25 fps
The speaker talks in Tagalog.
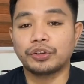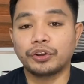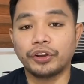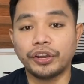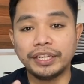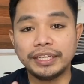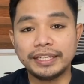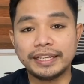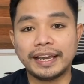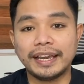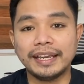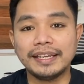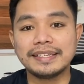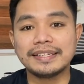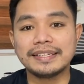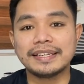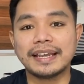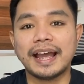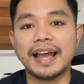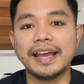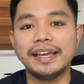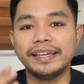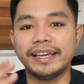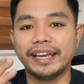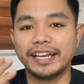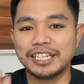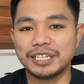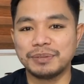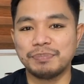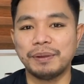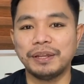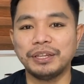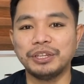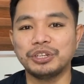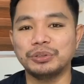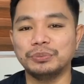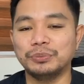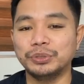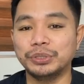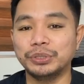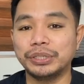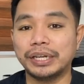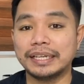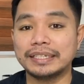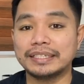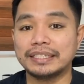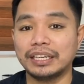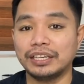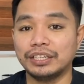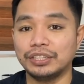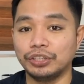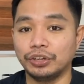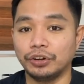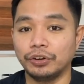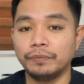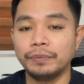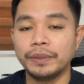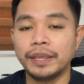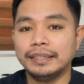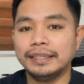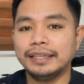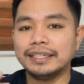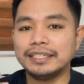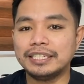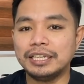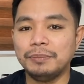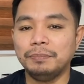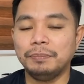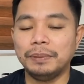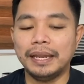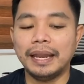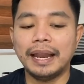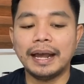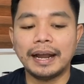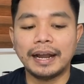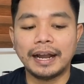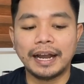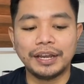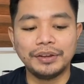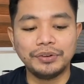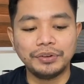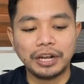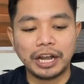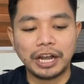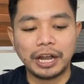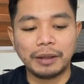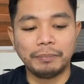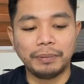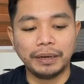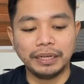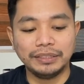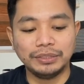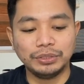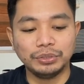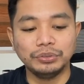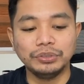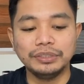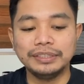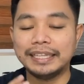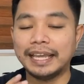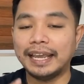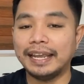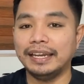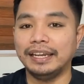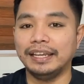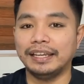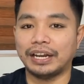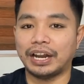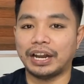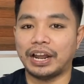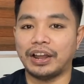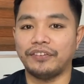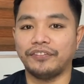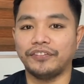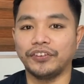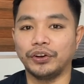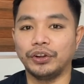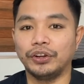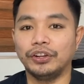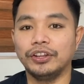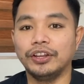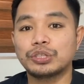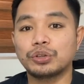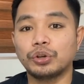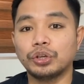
So ngayon guys, ay explain ko muna sa inyo ng simple lang ano nga ba itong daily raffle.